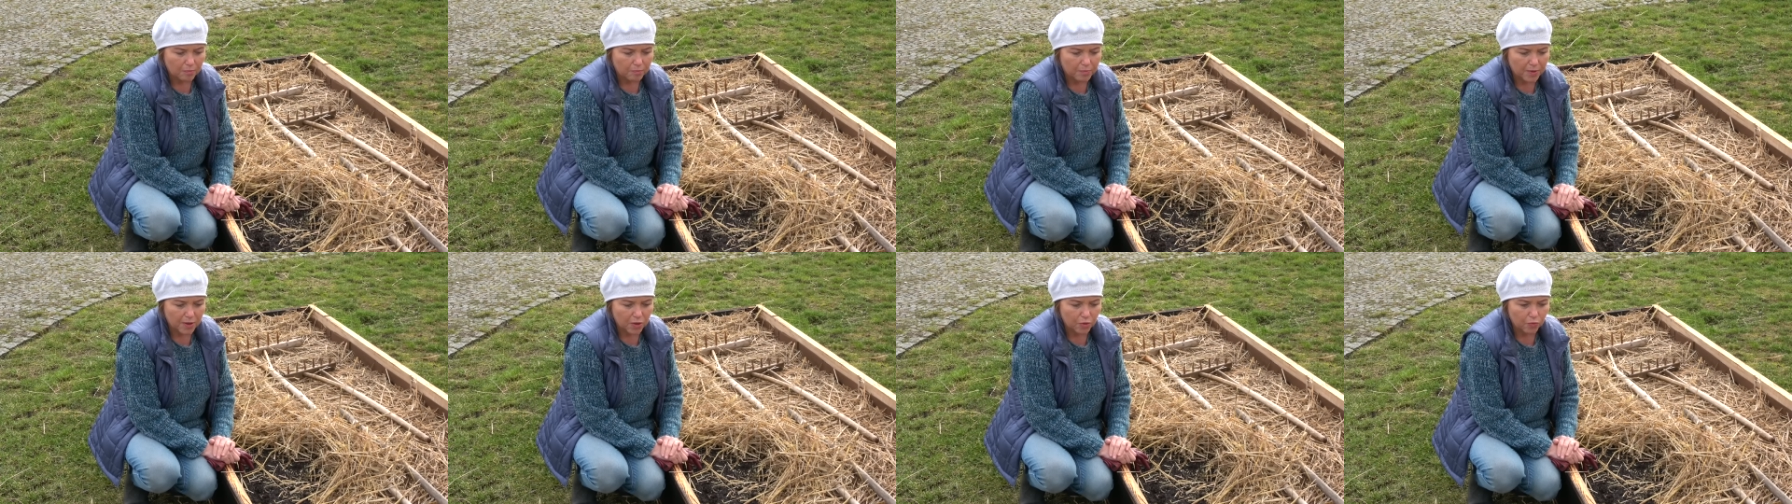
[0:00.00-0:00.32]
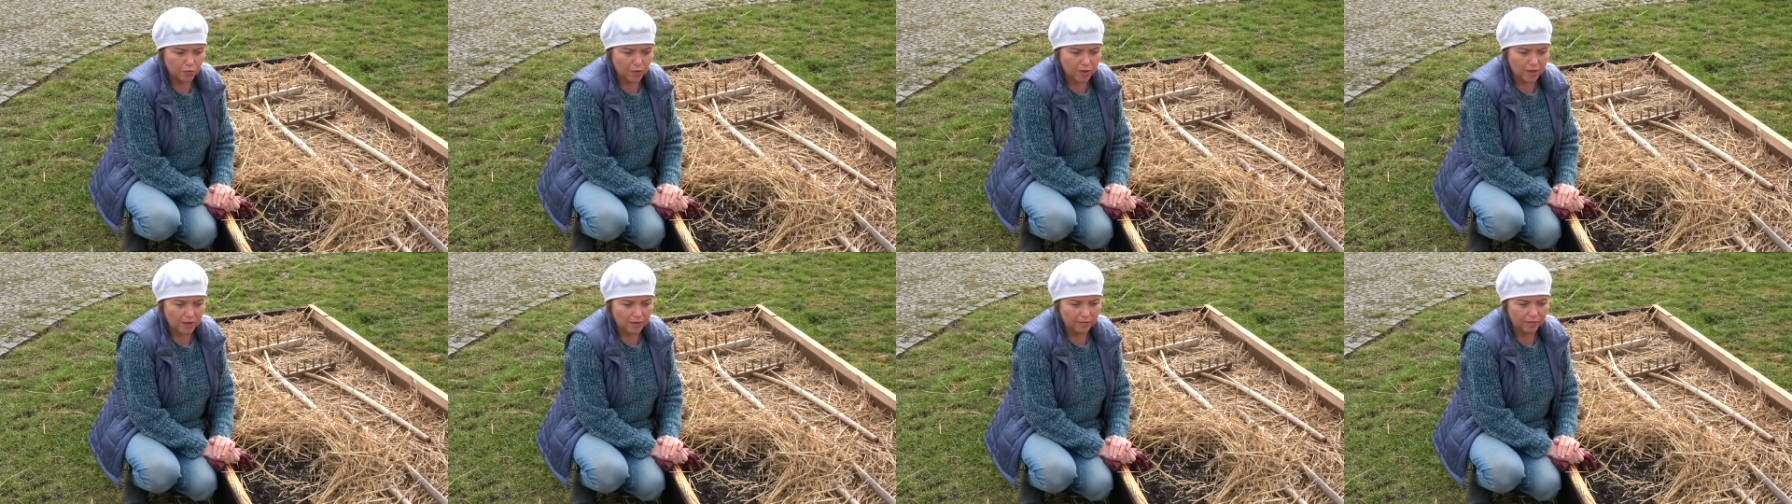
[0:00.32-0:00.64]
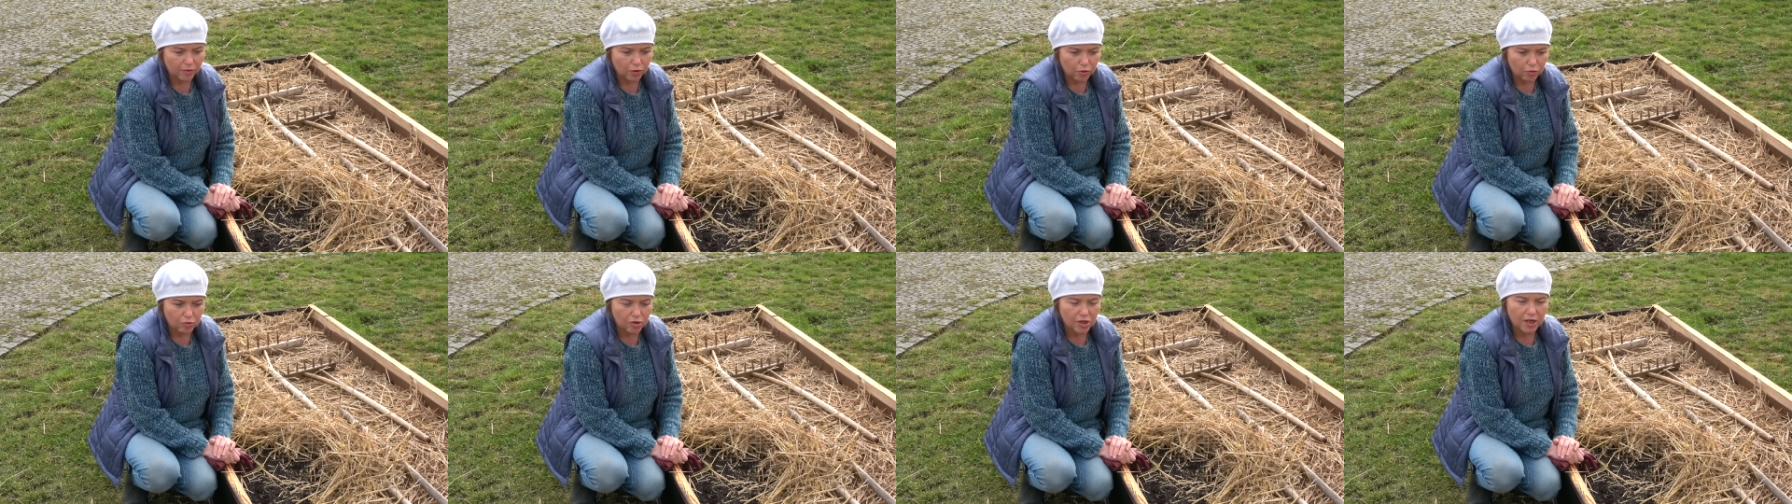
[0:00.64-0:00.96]
były
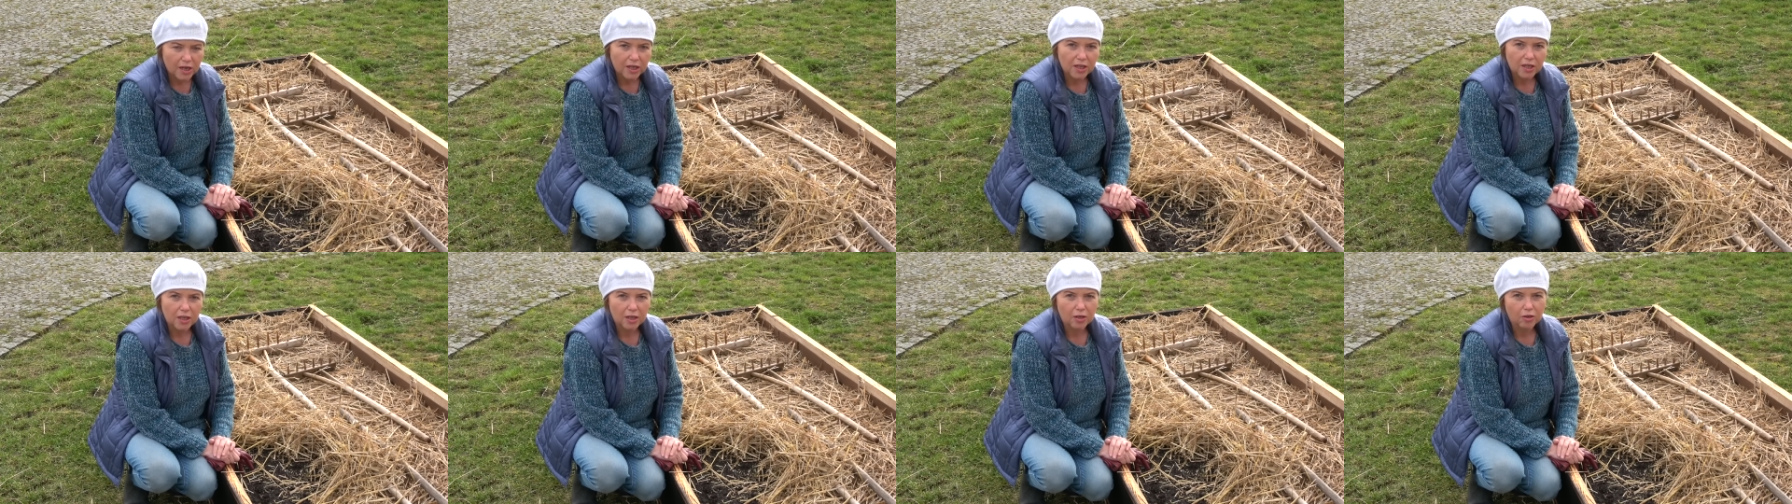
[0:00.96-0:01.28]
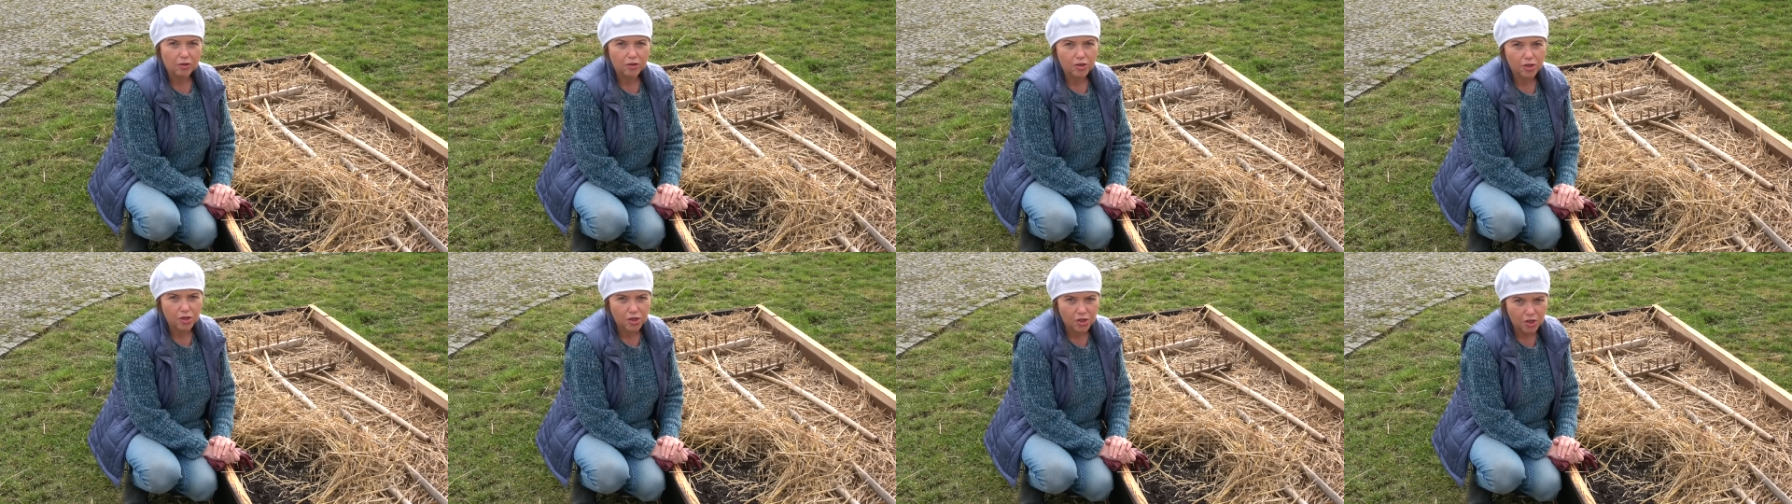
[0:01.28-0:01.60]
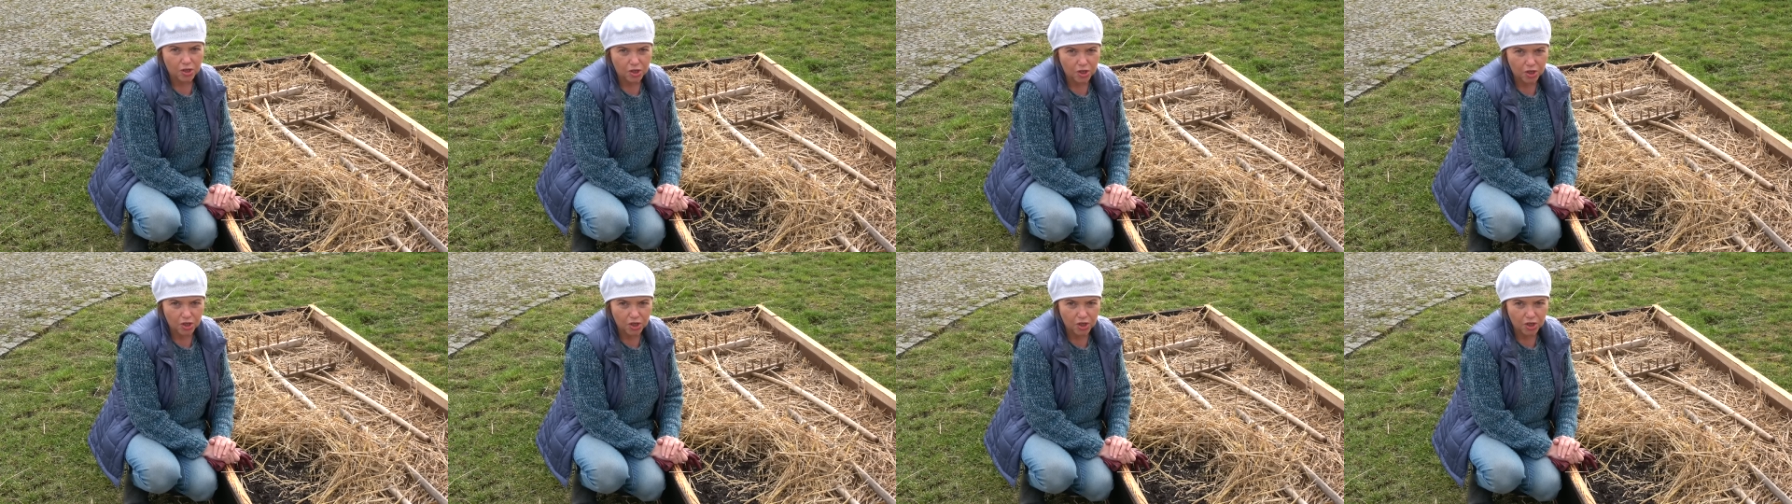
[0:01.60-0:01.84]
w dużej ilości i